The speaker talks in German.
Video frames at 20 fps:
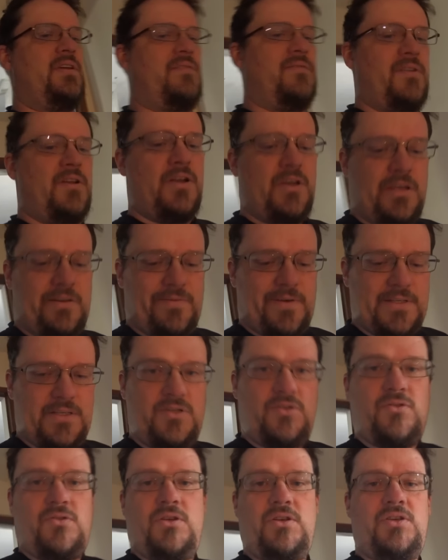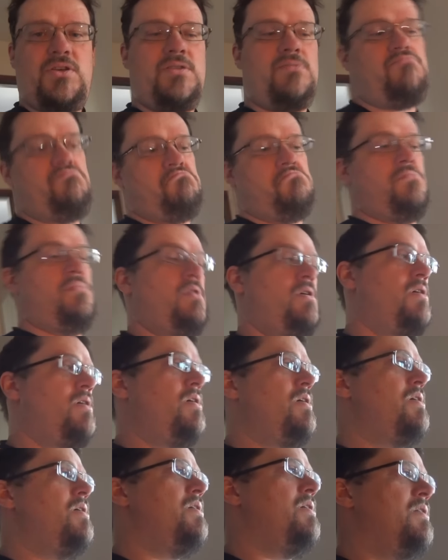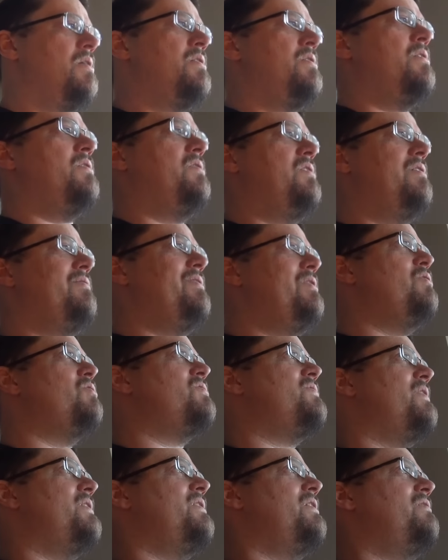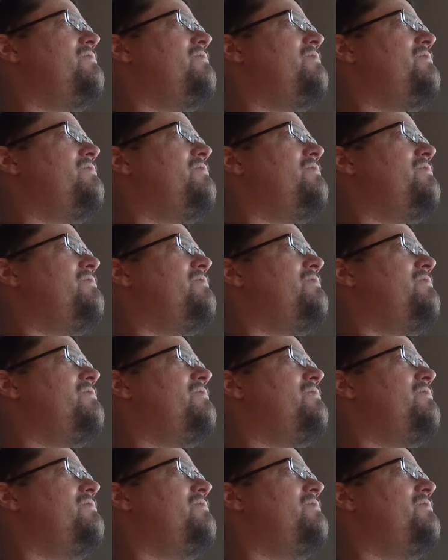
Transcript: dann weitergeht, weiß ich noch nicht. Die Videos werden